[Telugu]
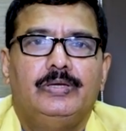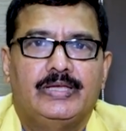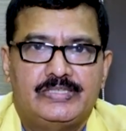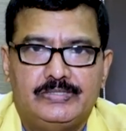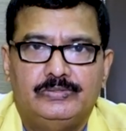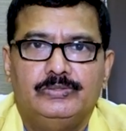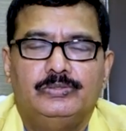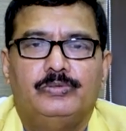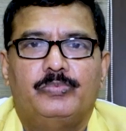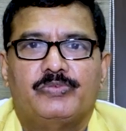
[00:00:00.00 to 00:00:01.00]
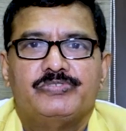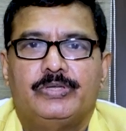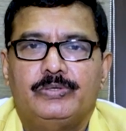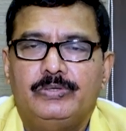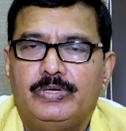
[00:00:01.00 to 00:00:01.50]
ఎక్స్
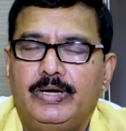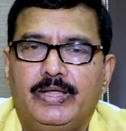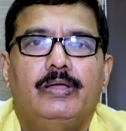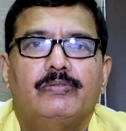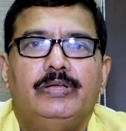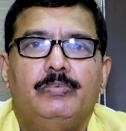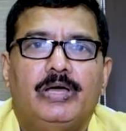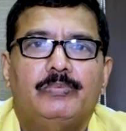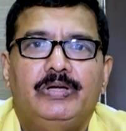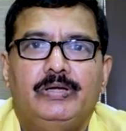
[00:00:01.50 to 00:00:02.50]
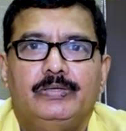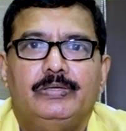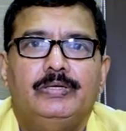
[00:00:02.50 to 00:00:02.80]
ప్రొఫెసరు అండ్ హెడ్ ఆఫ్ ద డిపార్ట్మెంట్